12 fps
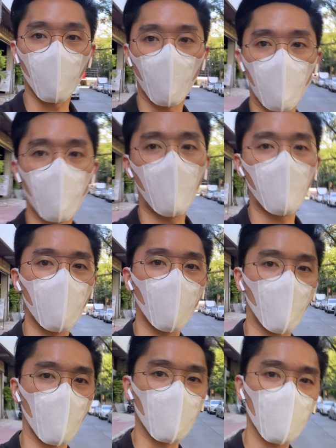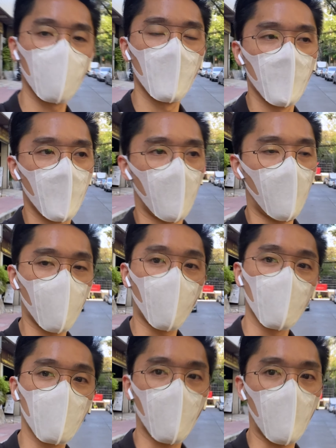ตัวไมค์ของ iPhone